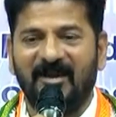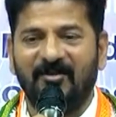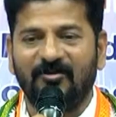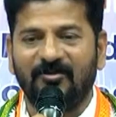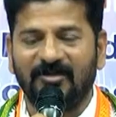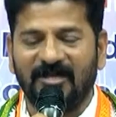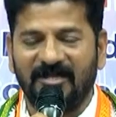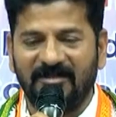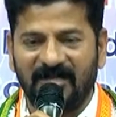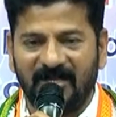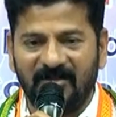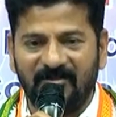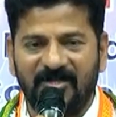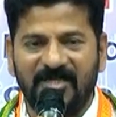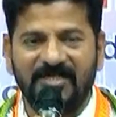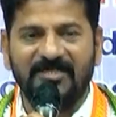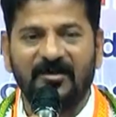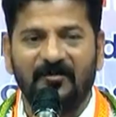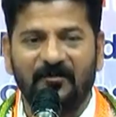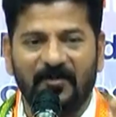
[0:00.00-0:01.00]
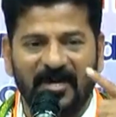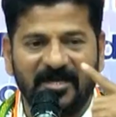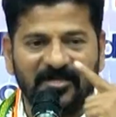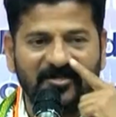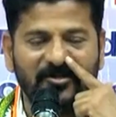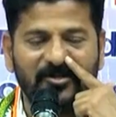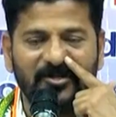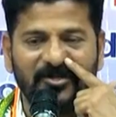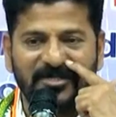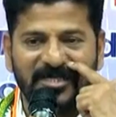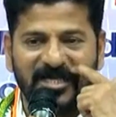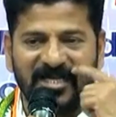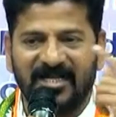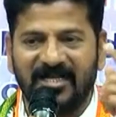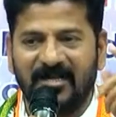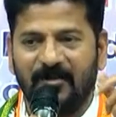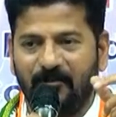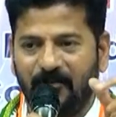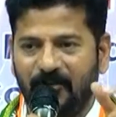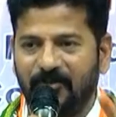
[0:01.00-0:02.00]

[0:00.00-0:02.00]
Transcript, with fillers: కాకుండా తెలుగుదేశం పార్టీతో జరిగిన